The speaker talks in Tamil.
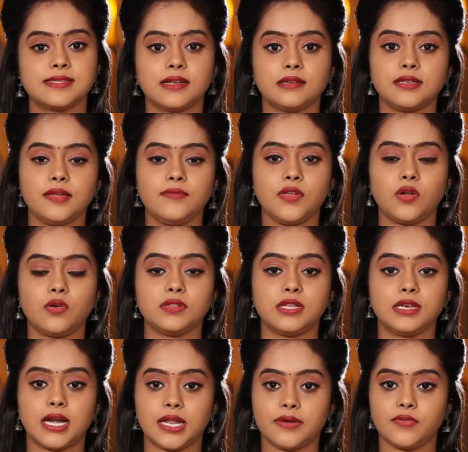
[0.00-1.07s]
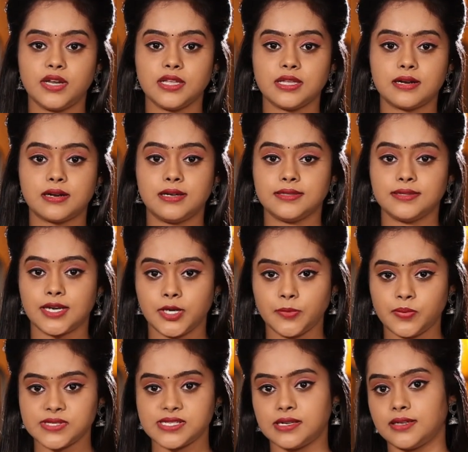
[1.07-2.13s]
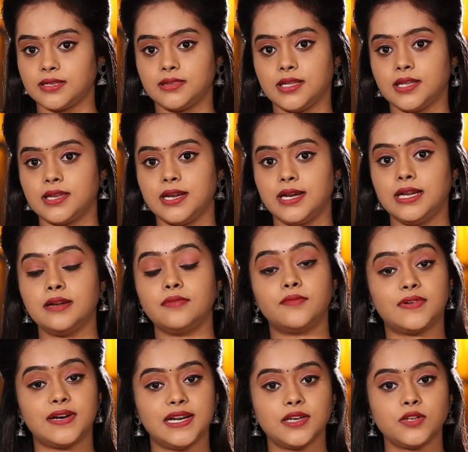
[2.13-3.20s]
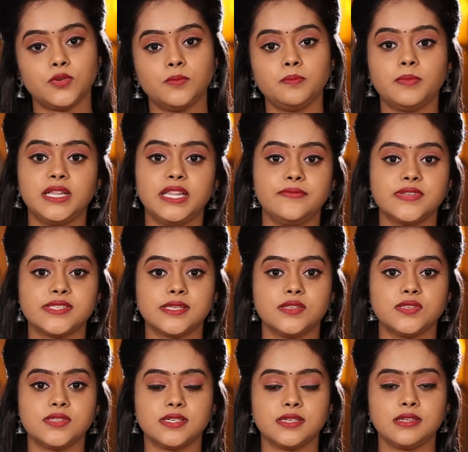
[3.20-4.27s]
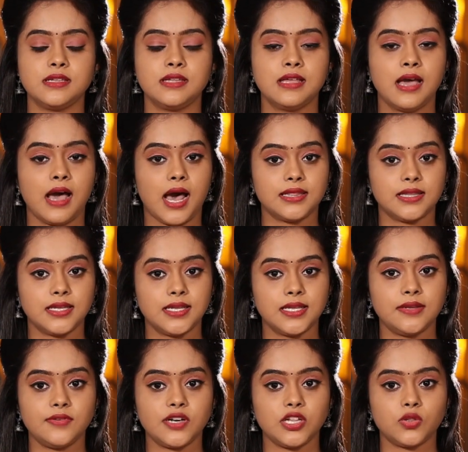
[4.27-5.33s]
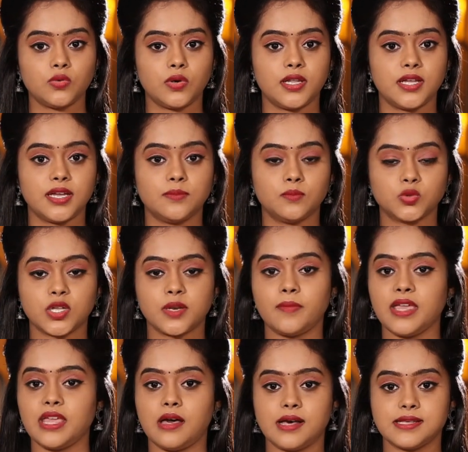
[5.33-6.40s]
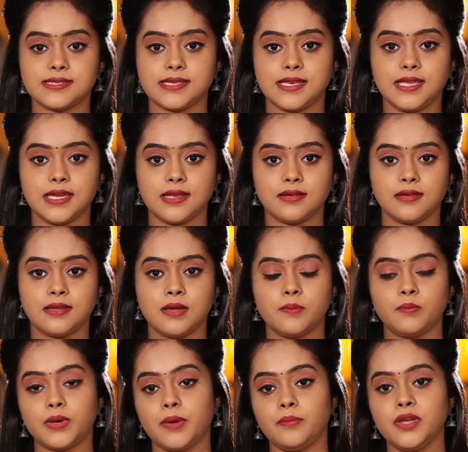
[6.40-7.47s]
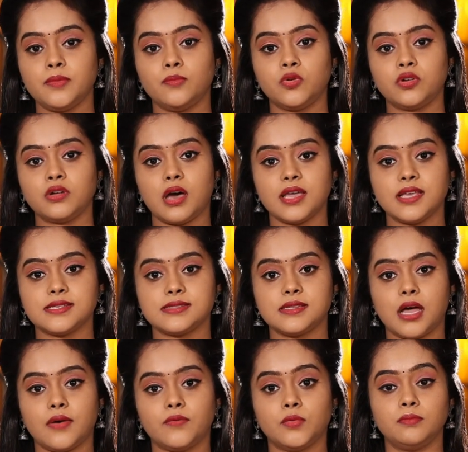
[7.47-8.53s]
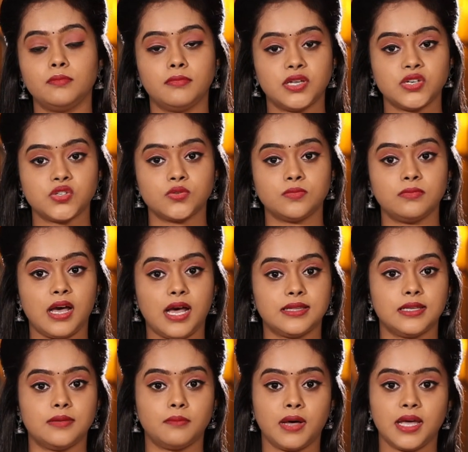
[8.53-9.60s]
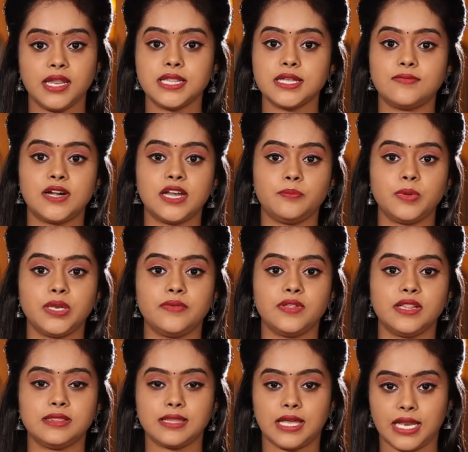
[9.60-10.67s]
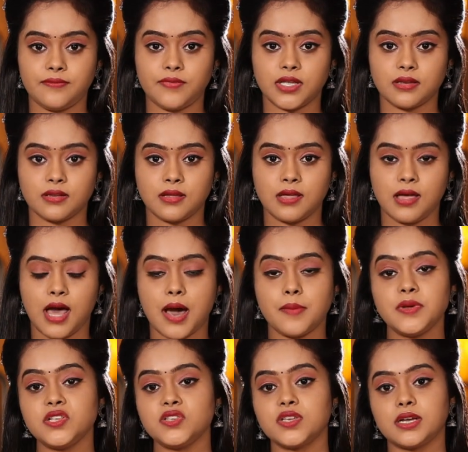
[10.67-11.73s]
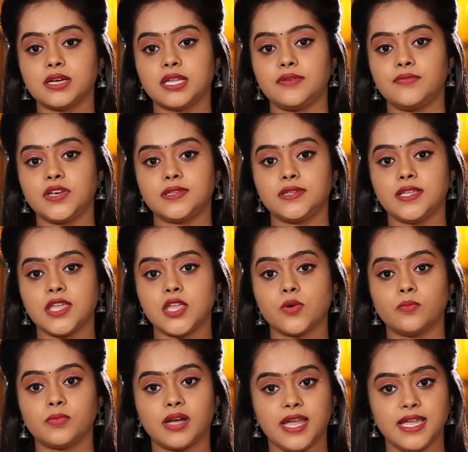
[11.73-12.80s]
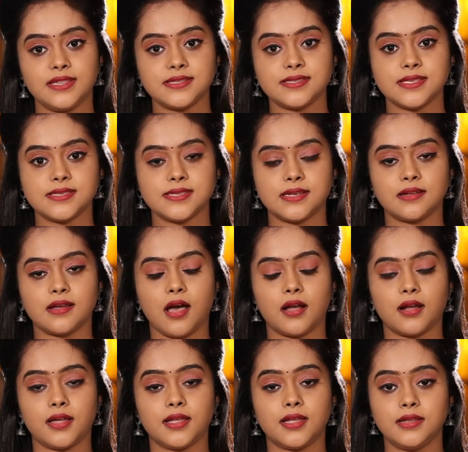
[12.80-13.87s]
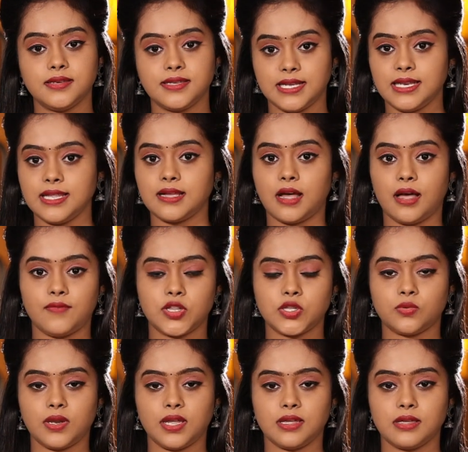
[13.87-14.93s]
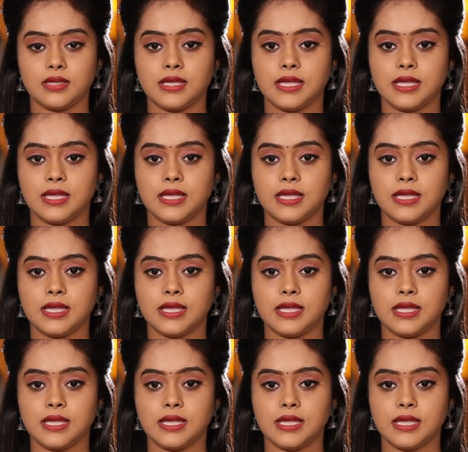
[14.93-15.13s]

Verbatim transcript: சட்டவிரோத நடவடிக்கைகள் தடுப்பு சட்டத்தின் கீழ் வழக்கும் பதிவு செஞ்சு அந்த நிறுவனத்தோட முதன்மை ஆசிரியர் பிரபிர் புர்காயஸ்தாவும் மற்றும் அதன் மனிதவள பிரிவின் தலைவர் அமித் சக்கரவர்த்தியையும் கைது செஞ்சிருக்காங்க டெல்லி காவல்துறை